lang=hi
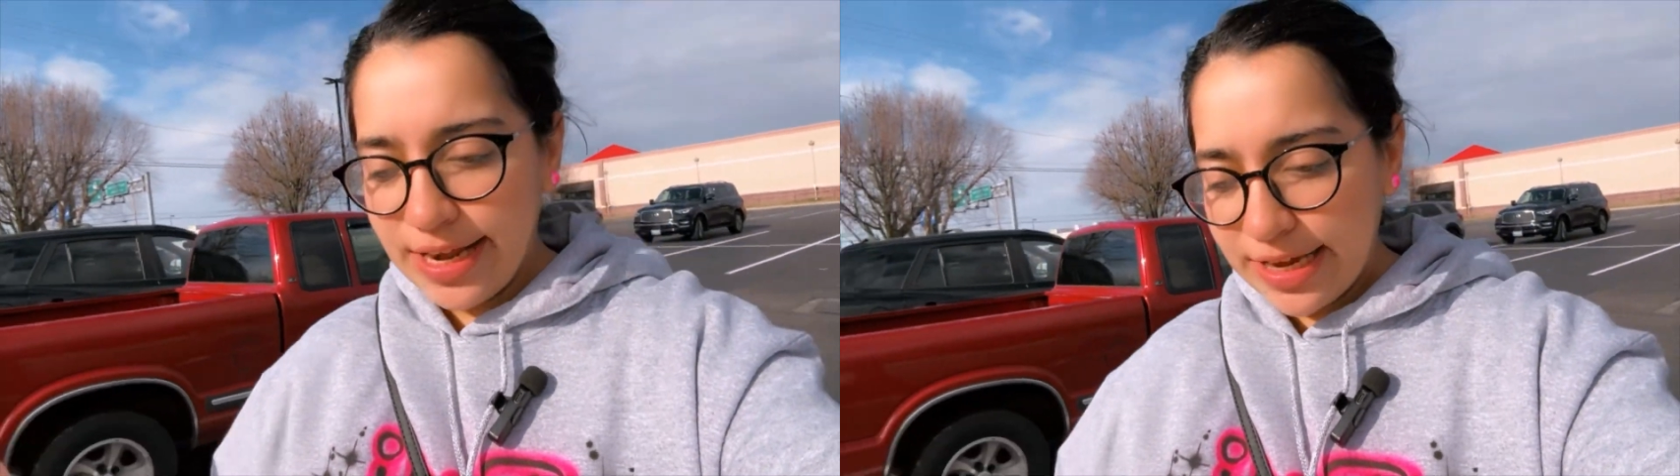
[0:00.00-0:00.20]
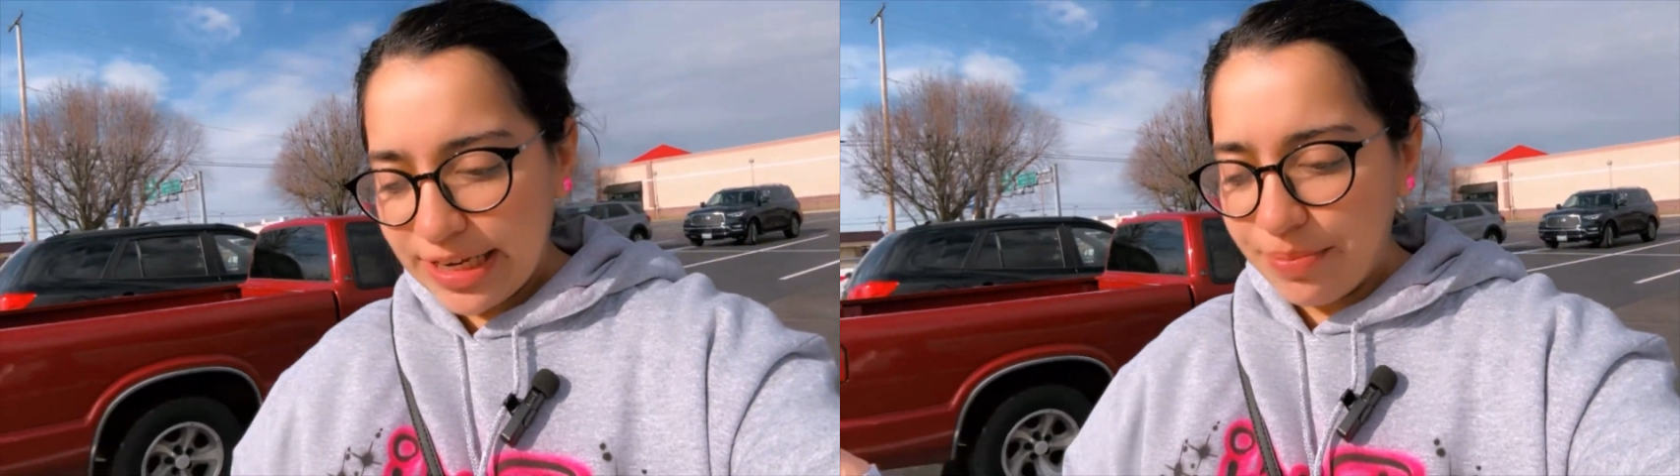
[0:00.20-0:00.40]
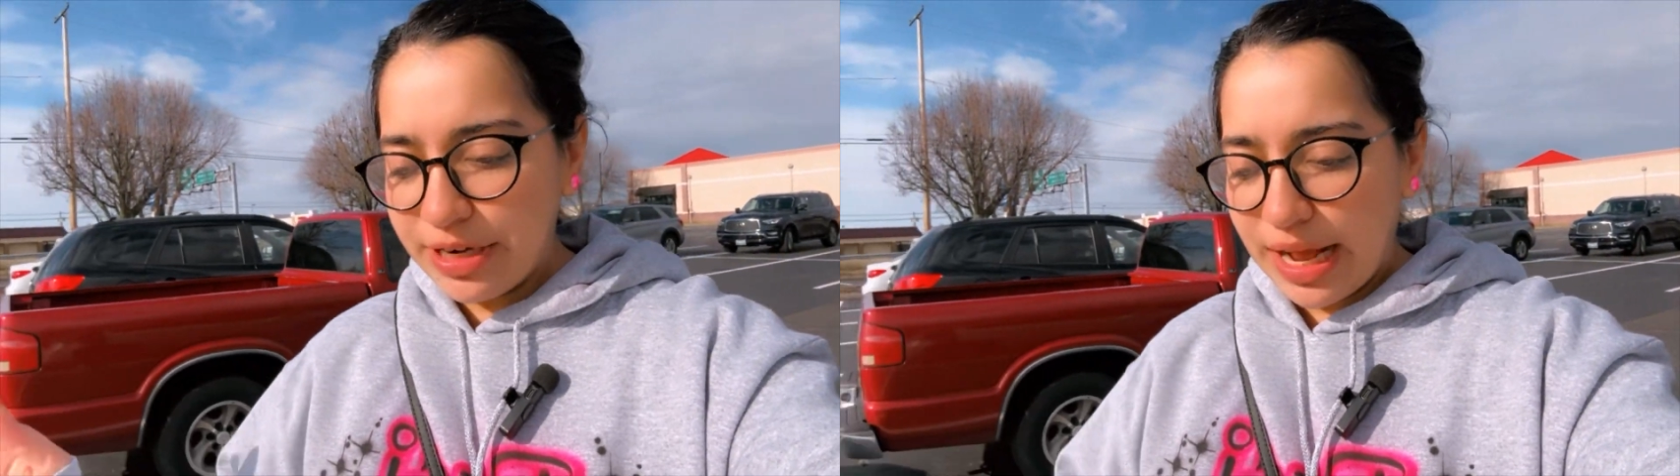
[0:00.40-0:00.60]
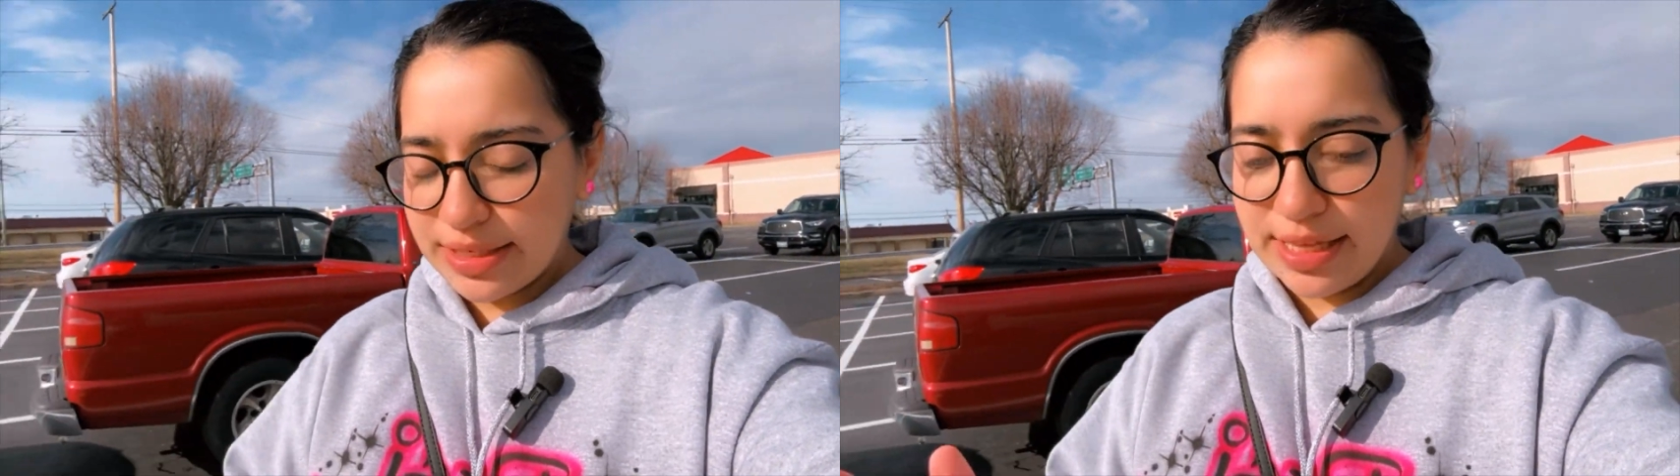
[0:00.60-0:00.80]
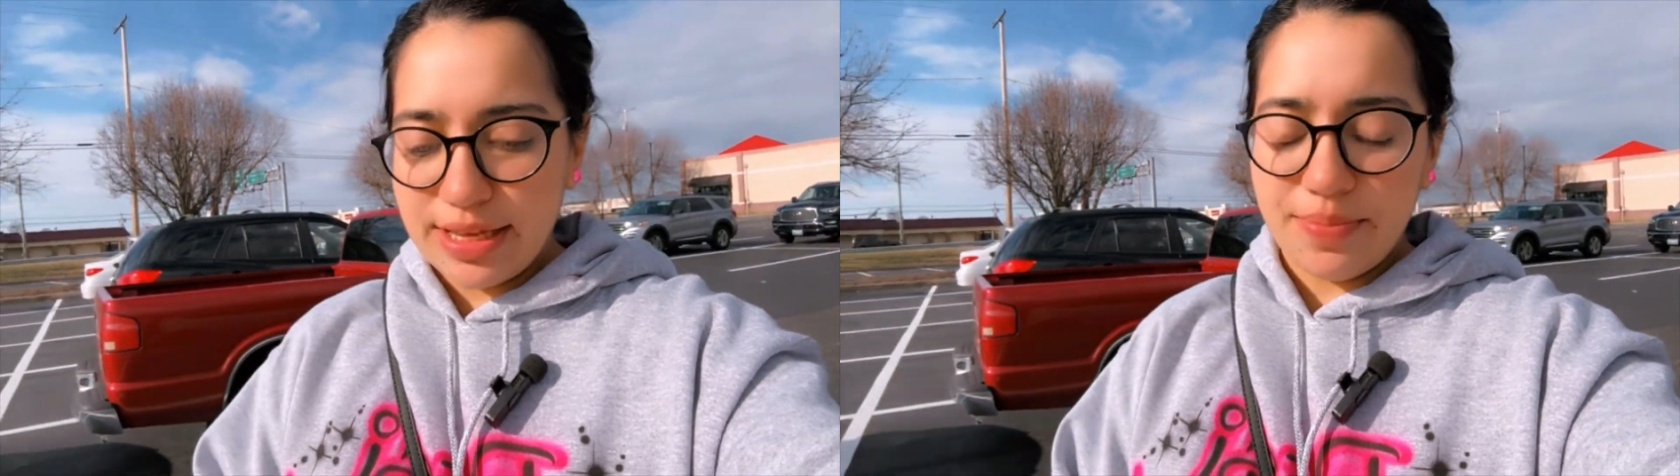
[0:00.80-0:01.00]
लेकिन अभी
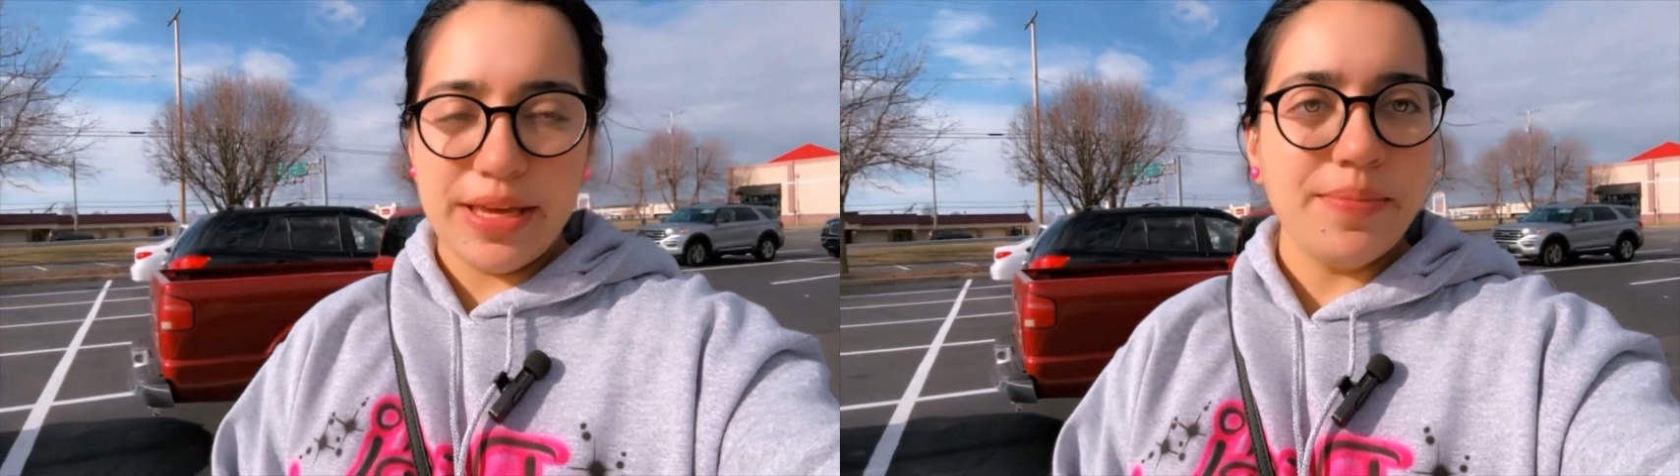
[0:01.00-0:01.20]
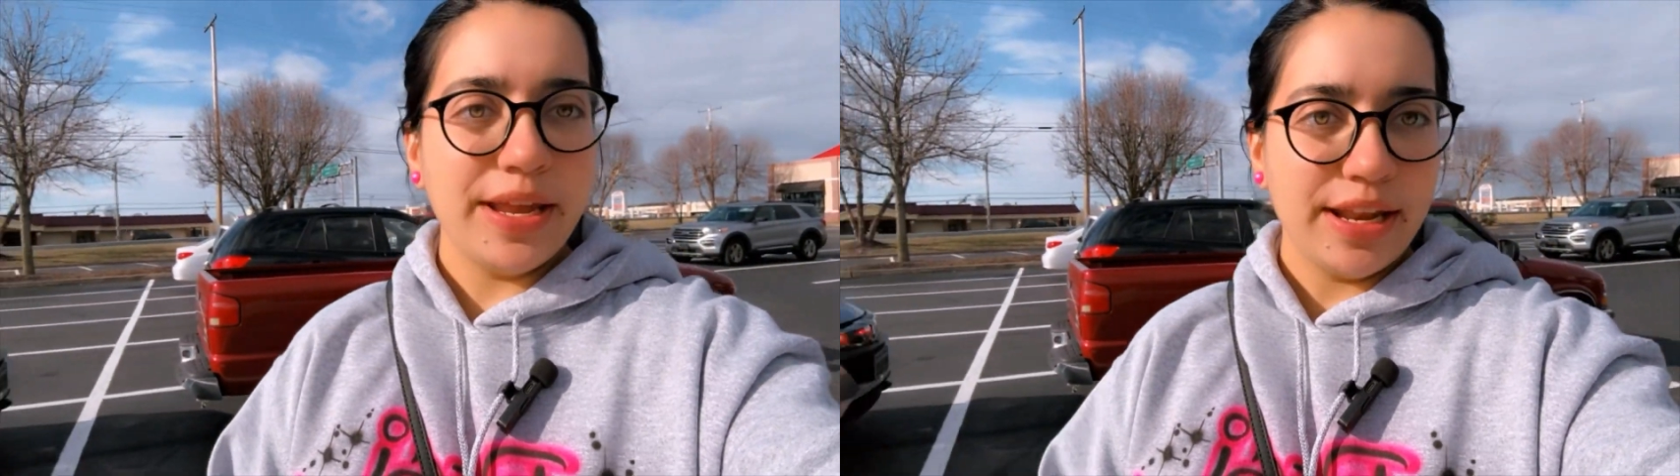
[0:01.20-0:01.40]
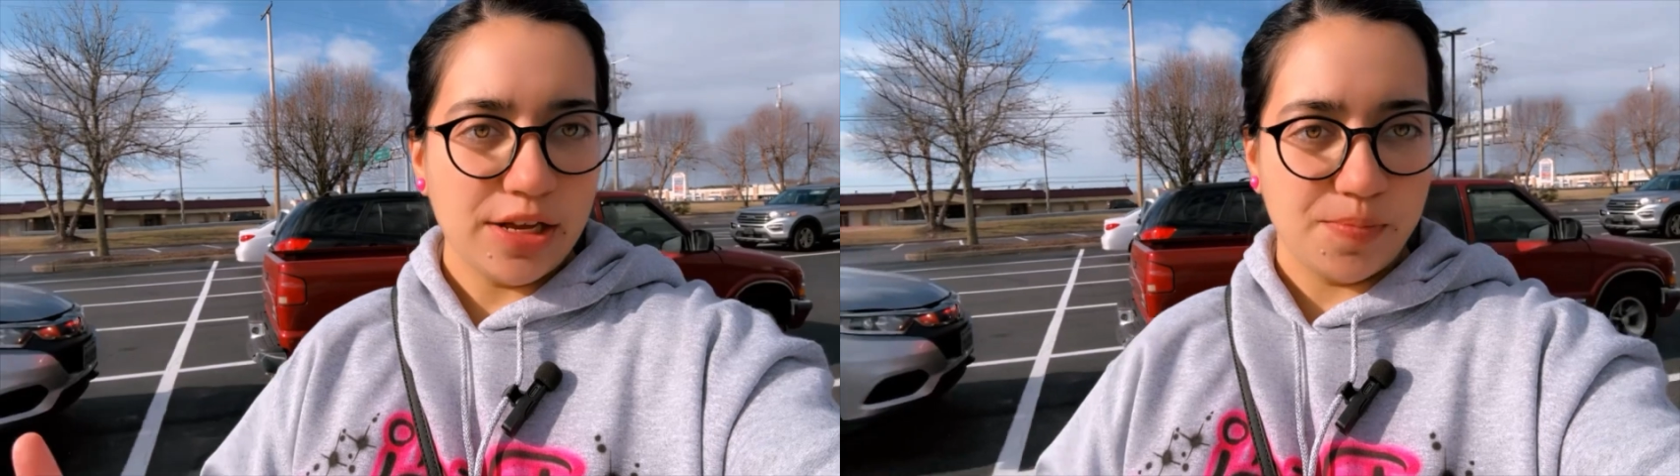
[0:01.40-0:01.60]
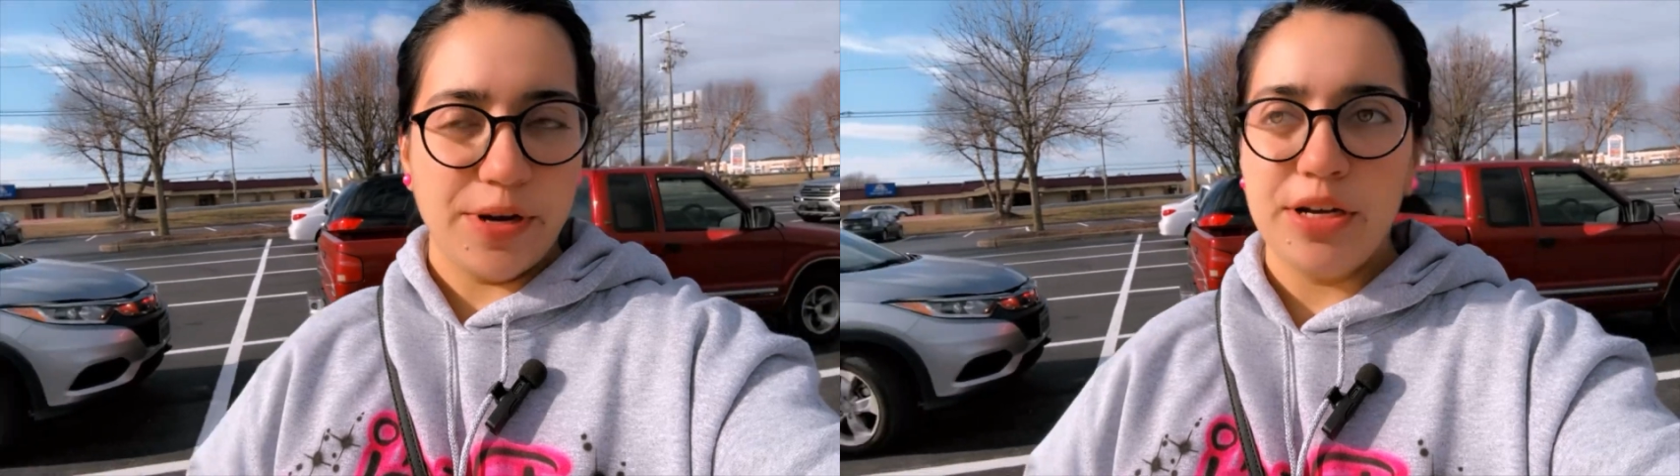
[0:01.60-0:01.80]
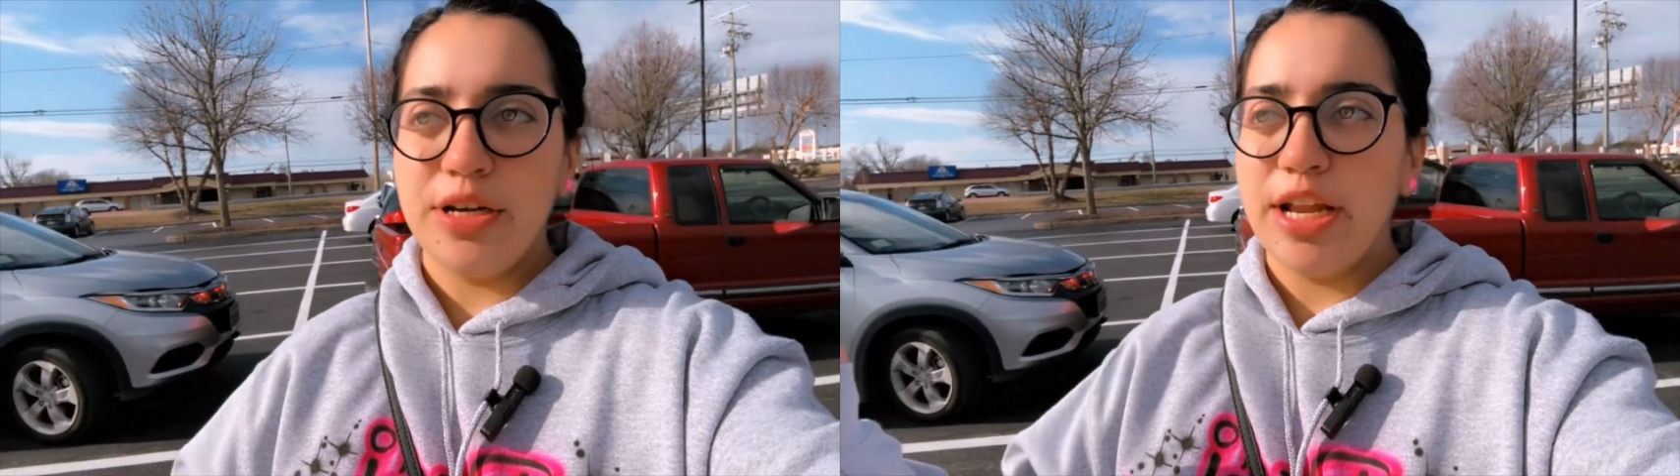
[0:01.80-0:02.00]
रास्ते में ही मेरे
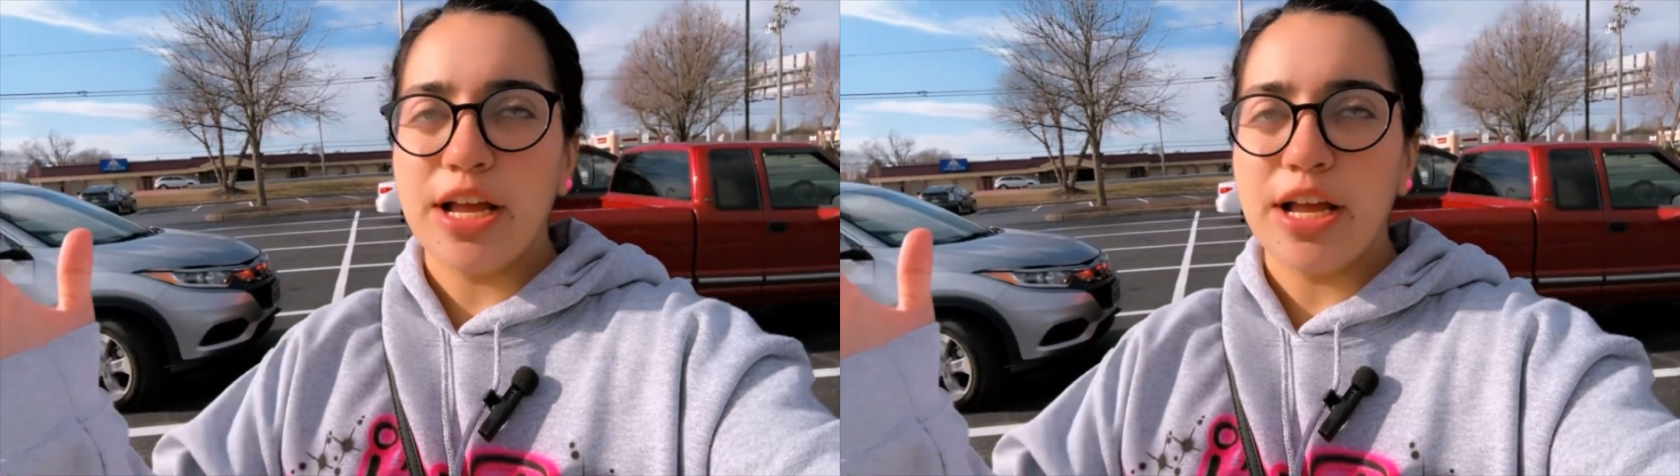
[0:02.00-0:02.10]
हस्बैंड